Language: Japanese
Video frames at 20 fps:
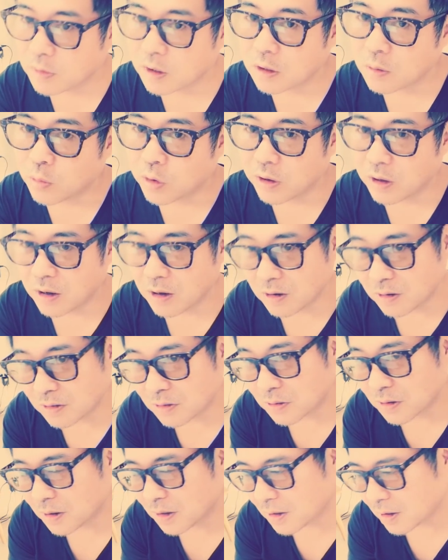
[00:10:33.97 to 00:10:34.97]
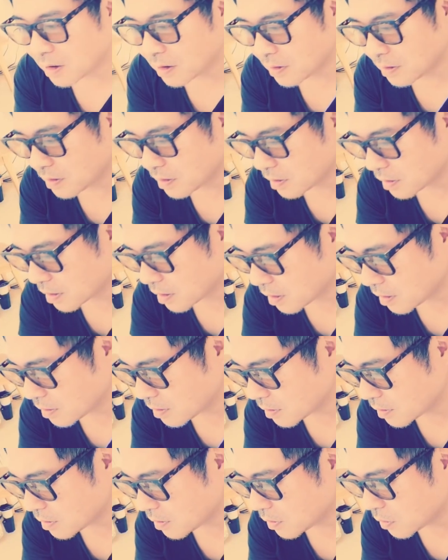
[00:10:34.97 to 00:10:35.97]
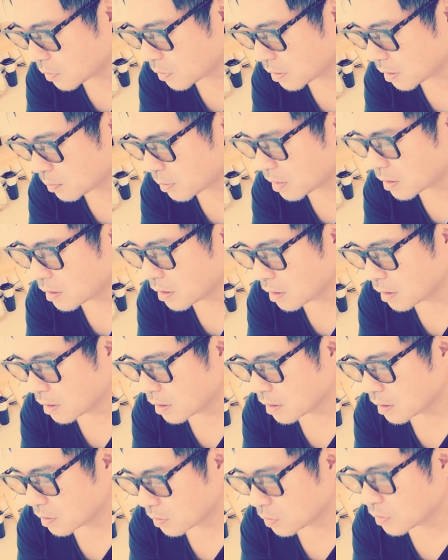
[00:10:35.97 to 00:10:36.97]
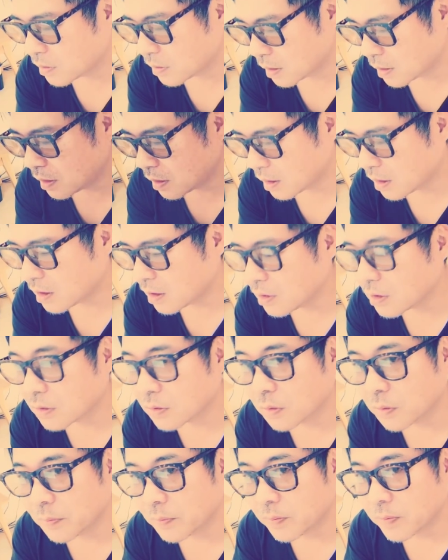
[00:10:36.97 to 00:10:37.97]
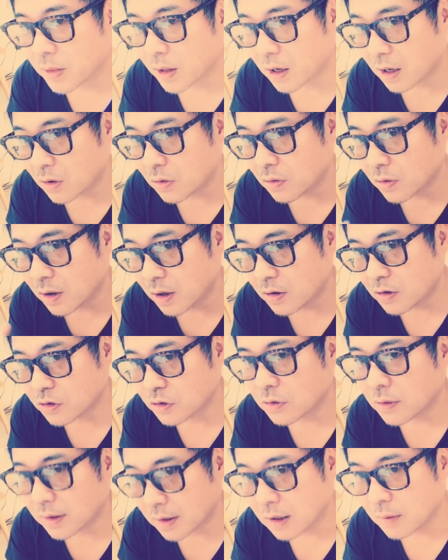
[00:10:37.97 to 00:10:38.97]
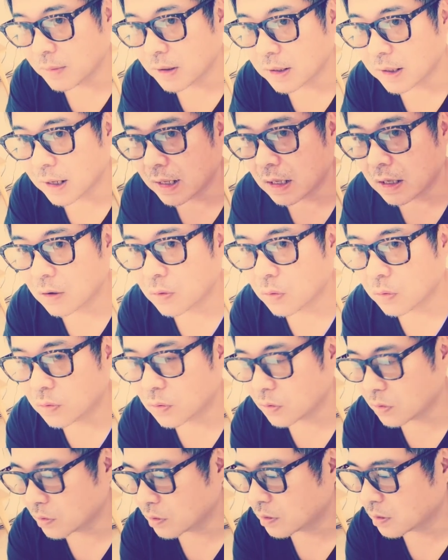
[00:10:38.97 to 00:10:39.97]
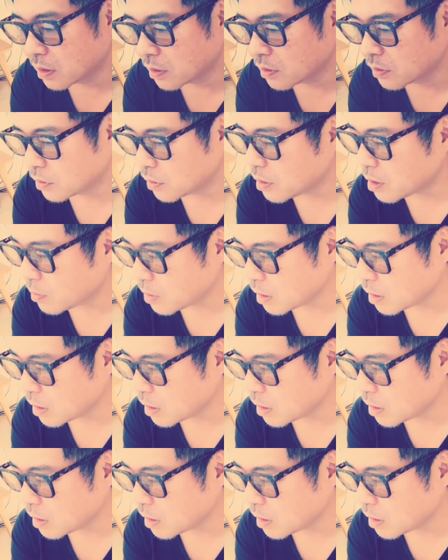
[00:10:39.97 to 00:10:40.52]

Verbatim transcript: まあ、でも演出に対するような、まあそうですね中にはそのあの演出はないみたいなことを言ってるそれ